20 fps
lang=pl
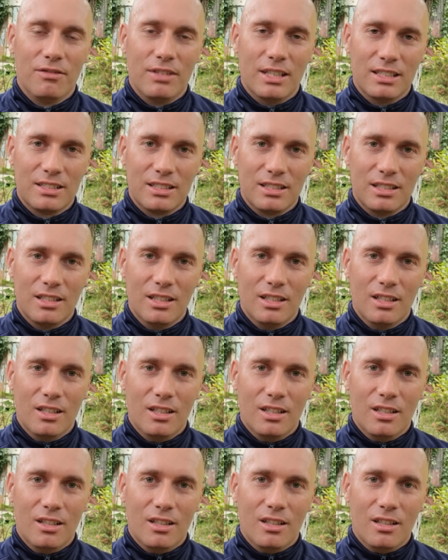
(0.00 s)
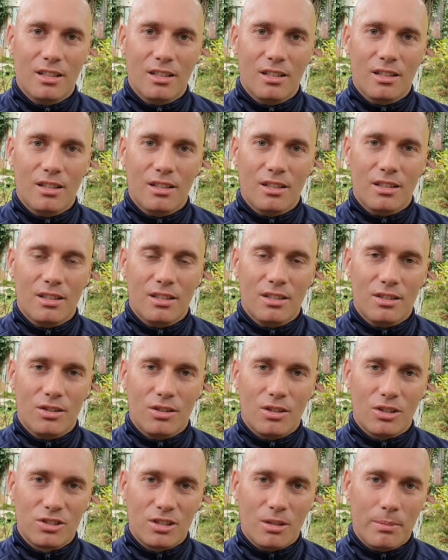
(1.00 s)
Więc
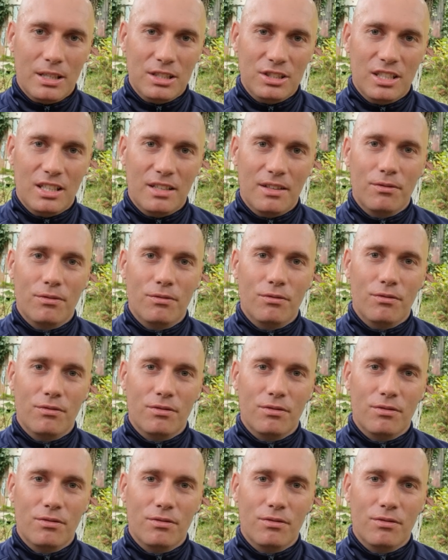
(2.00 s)
to, co będzie,